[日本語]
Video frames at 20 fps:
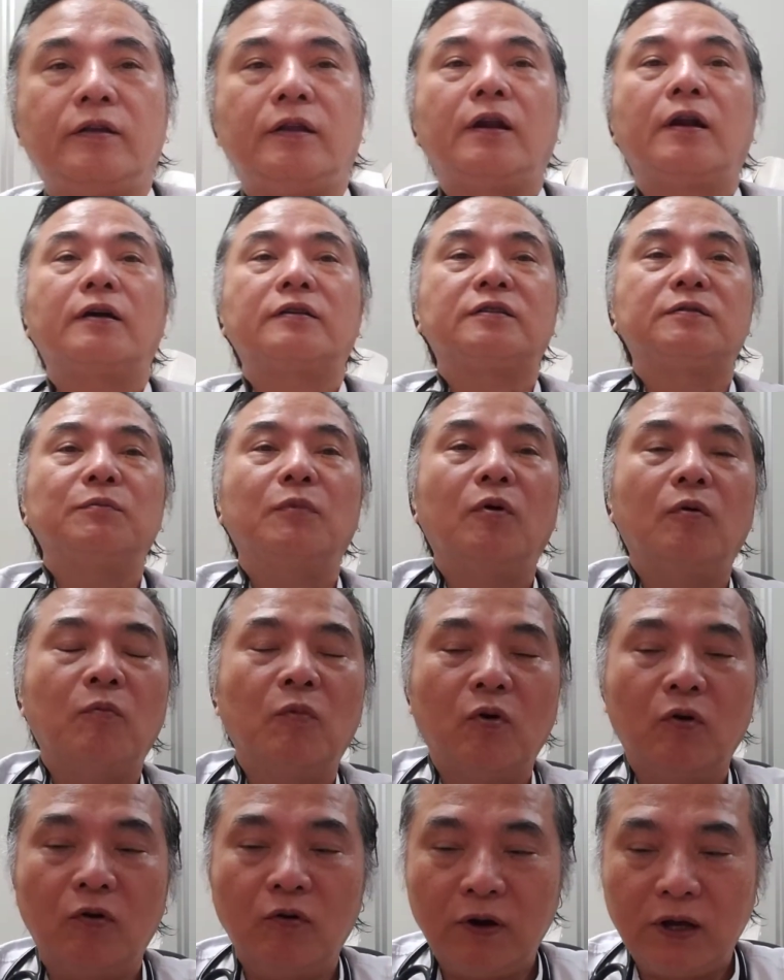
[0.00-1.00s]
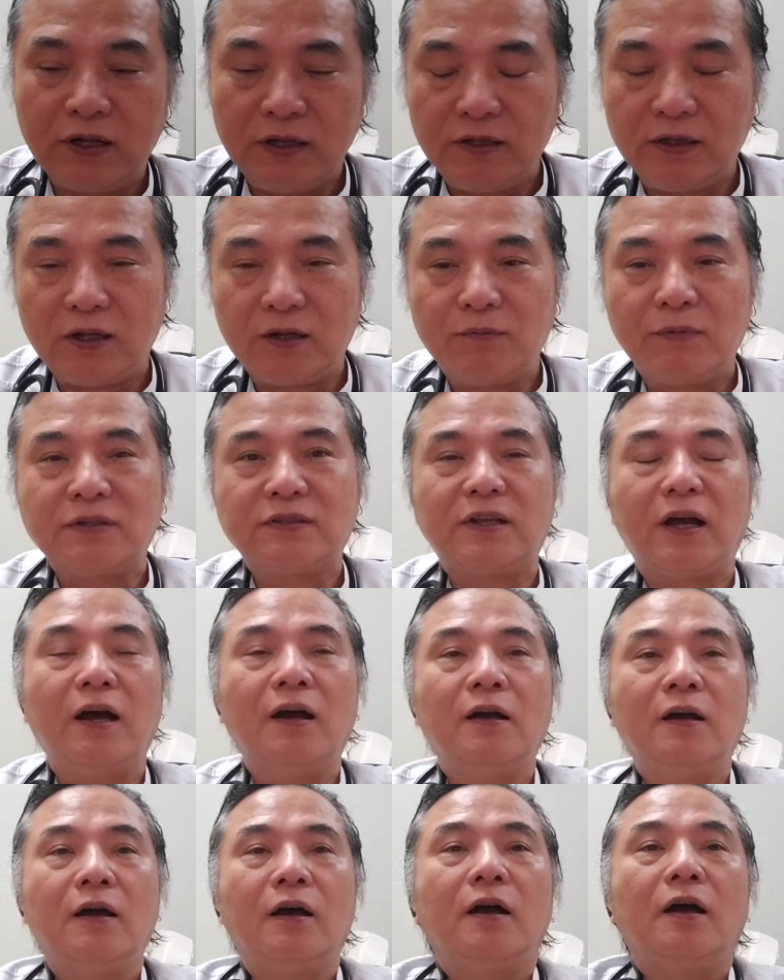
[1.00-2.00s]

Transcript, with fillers: 7月ももう終わりになりました、